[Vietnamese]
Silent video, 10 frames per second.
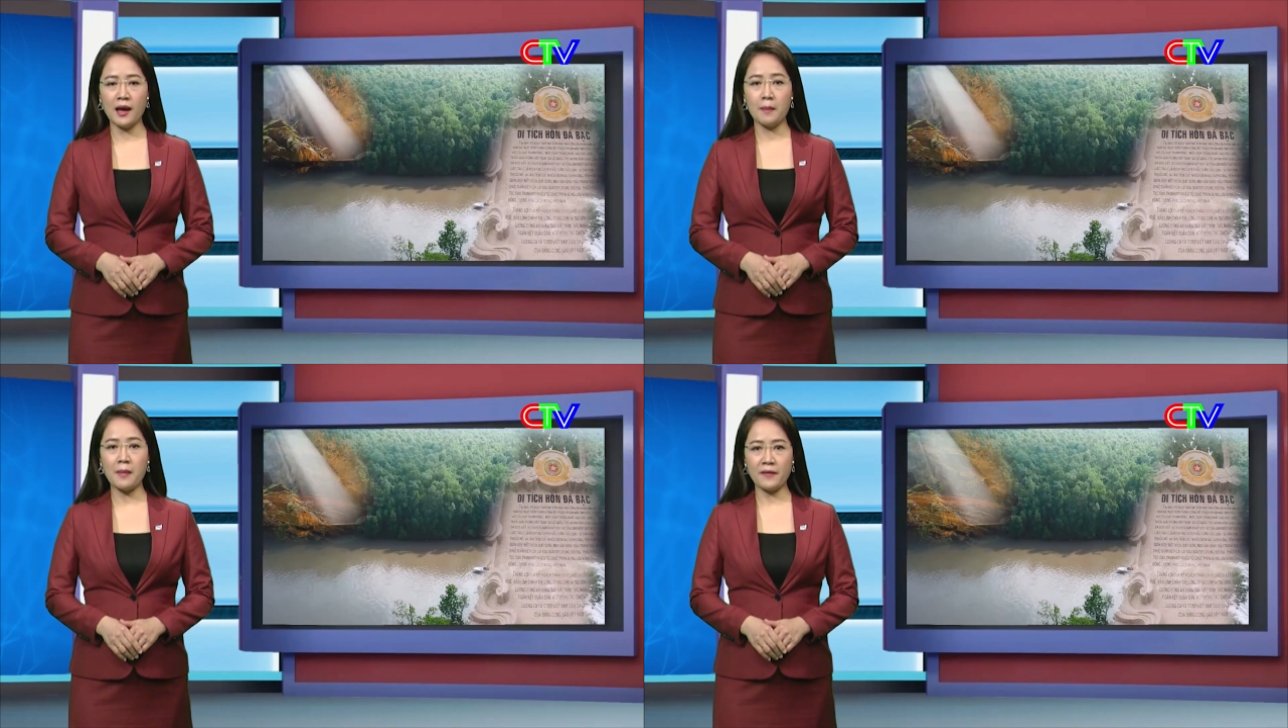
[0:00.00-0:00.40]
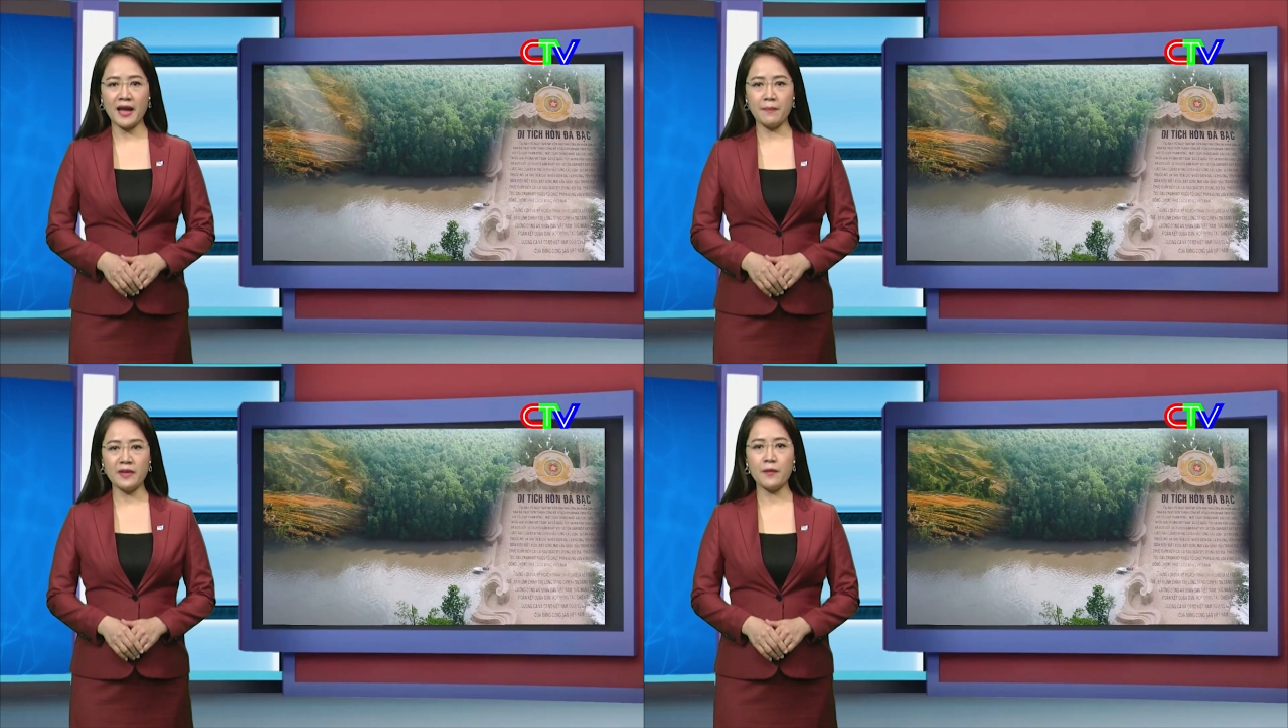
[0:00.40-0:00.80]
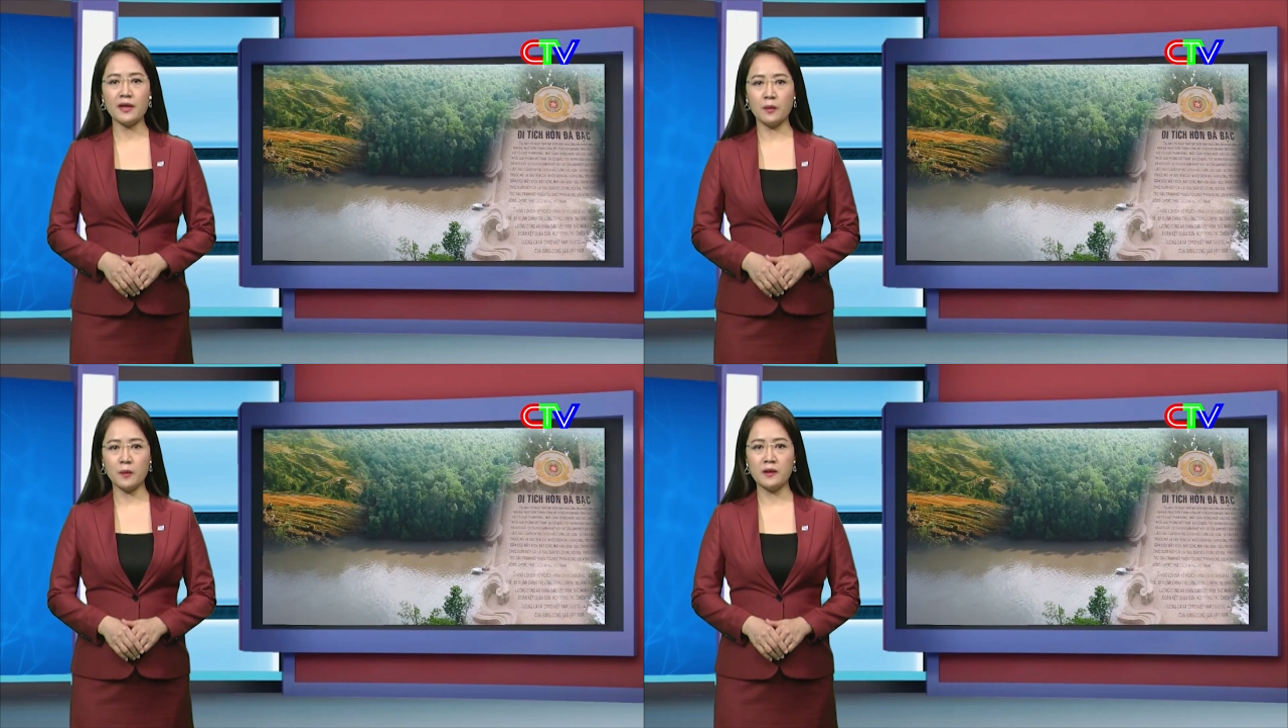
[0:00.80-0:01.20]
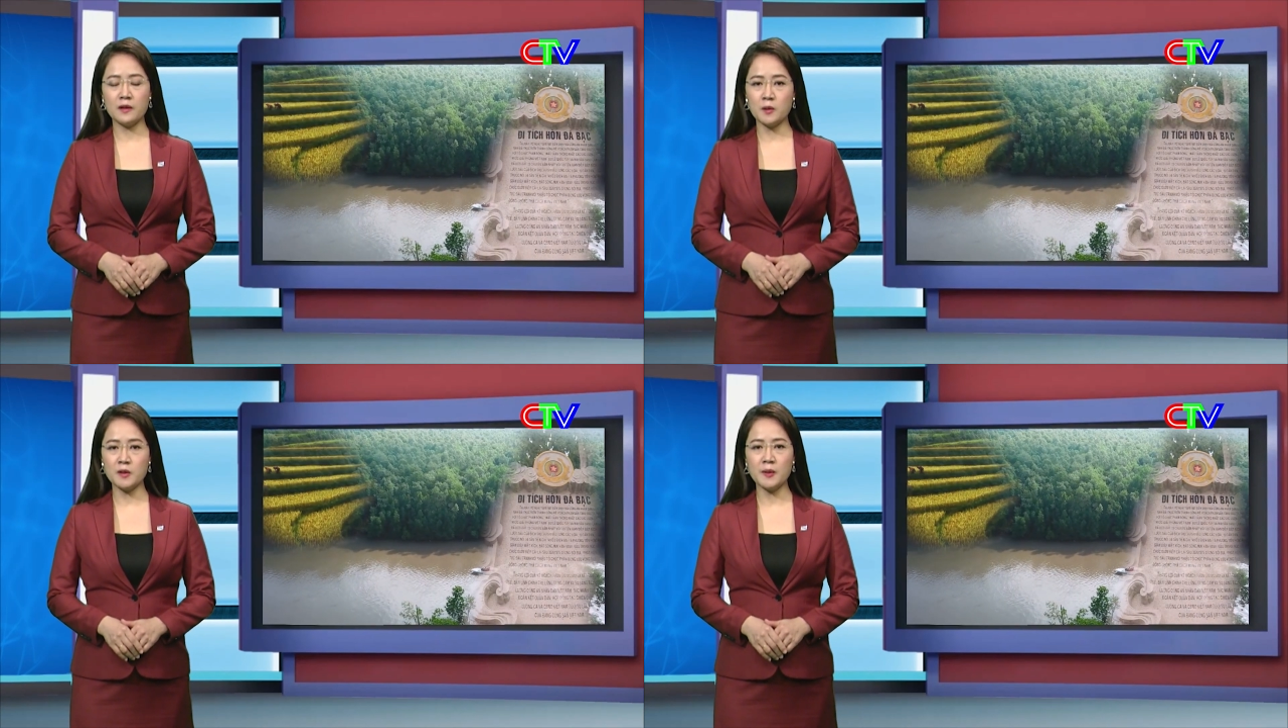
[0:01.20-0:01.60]
bảo đảm giao nhận quân
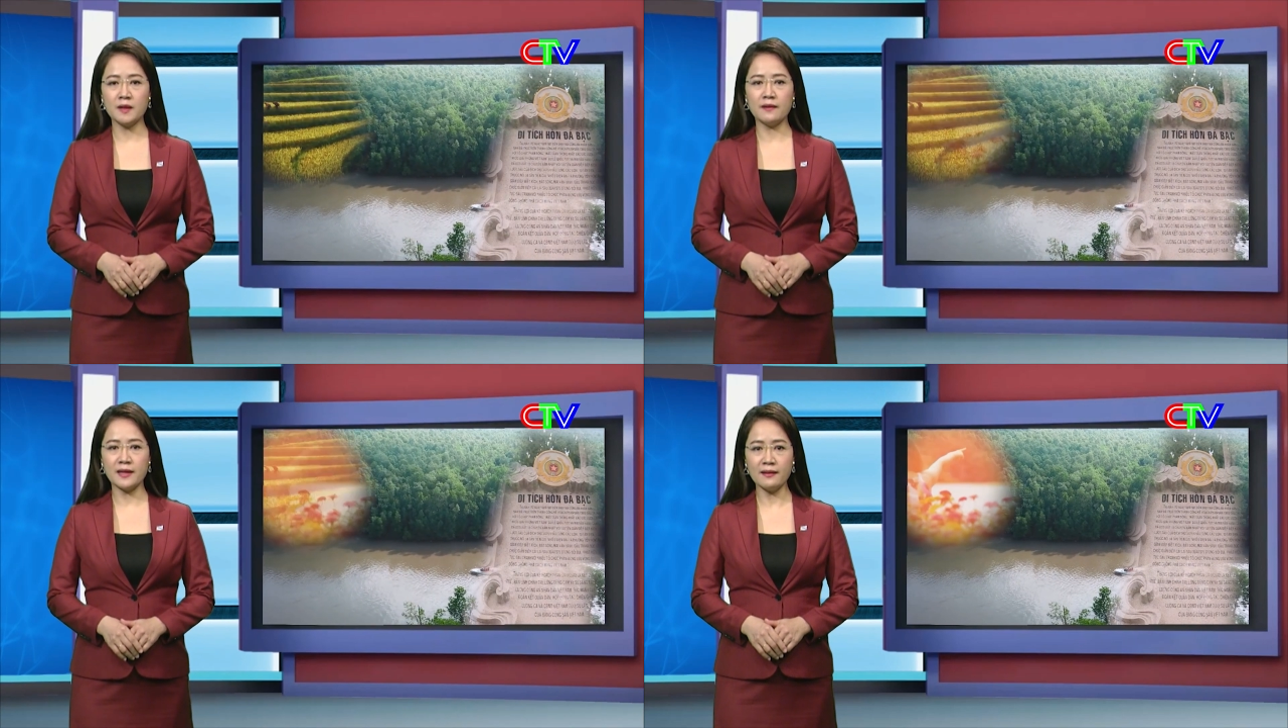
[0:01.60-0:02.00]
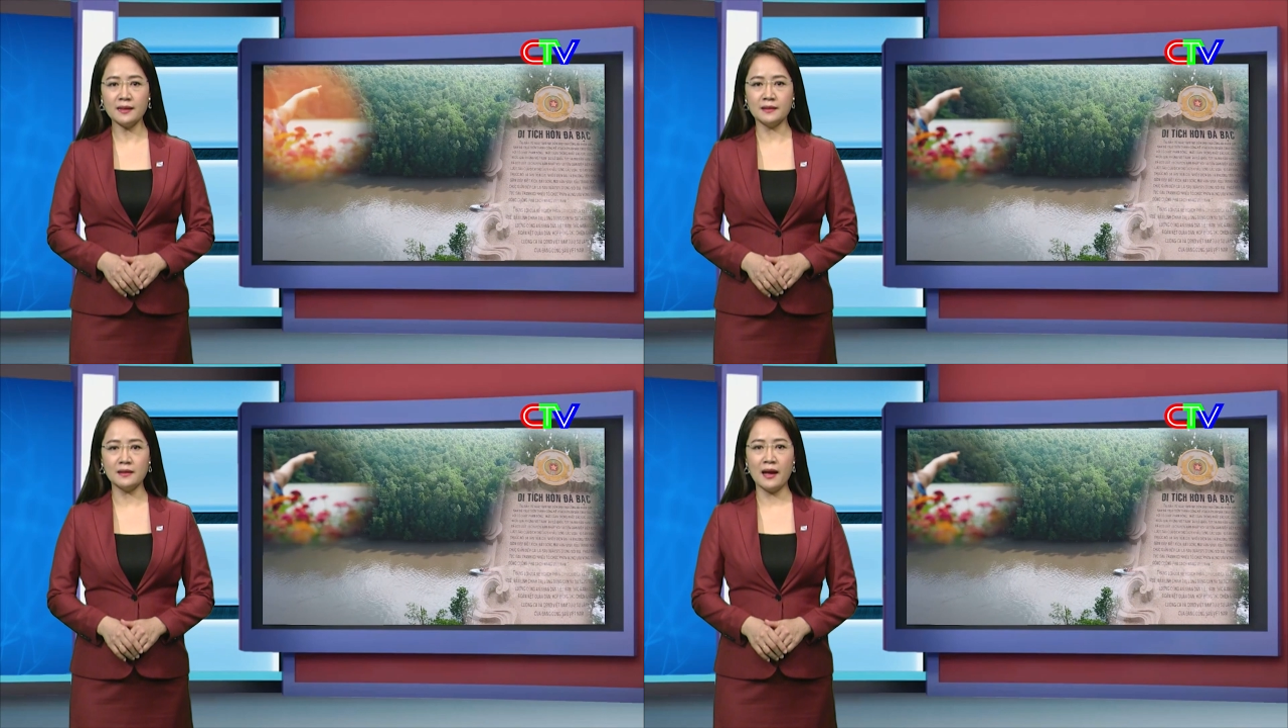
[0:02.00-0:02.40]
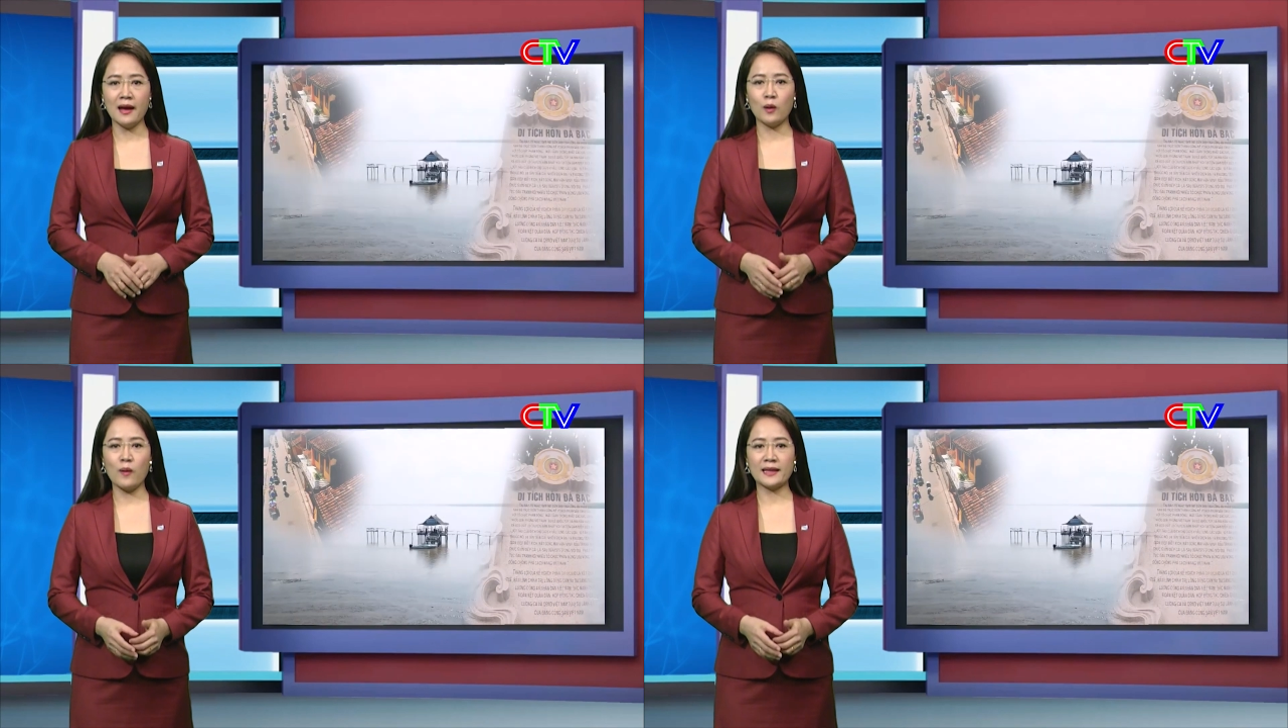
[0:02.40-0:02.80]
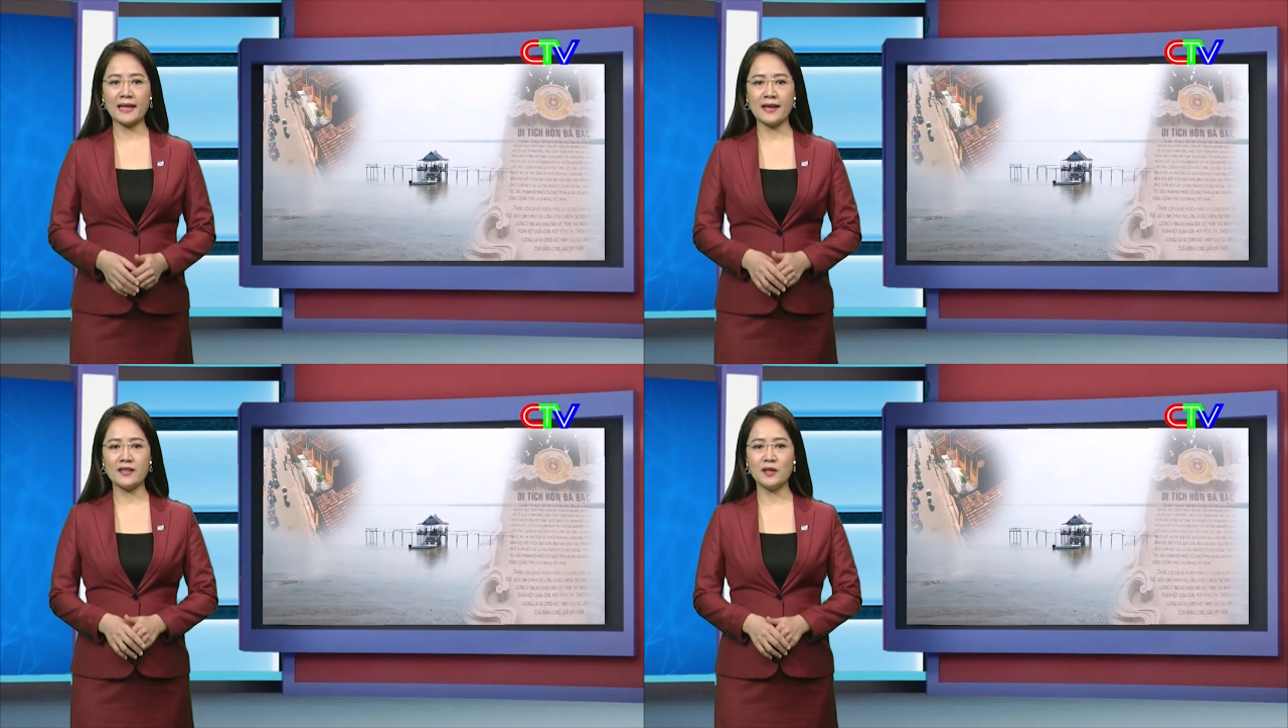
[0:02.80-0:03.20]
đủ số lượng chất lượng, hoàn
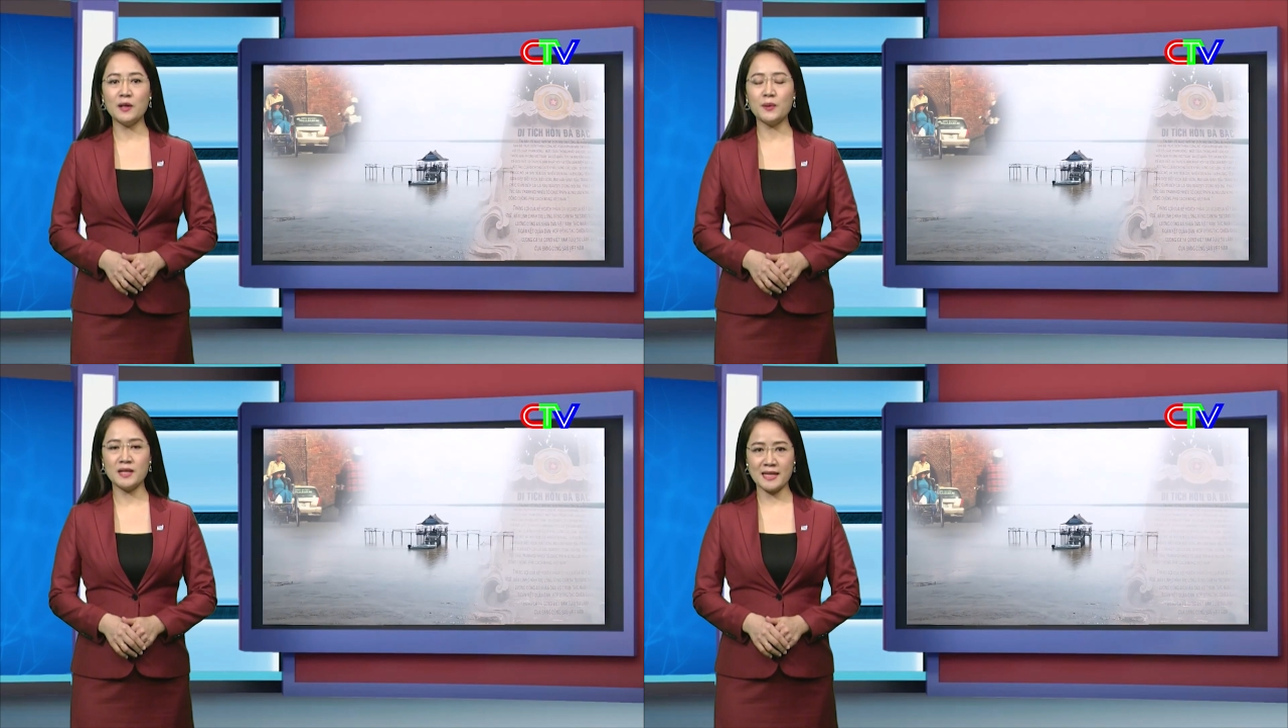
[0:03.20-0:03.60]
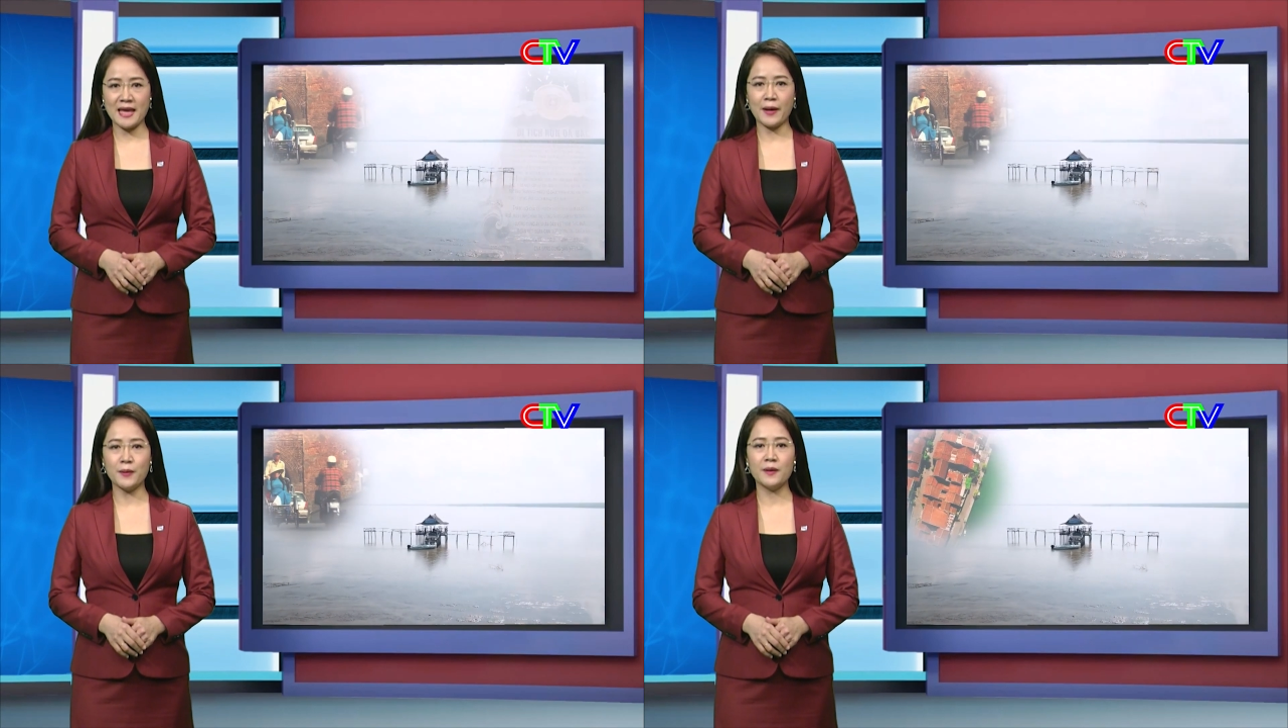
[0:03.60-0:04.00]
thành chỉ tiêu trên giao.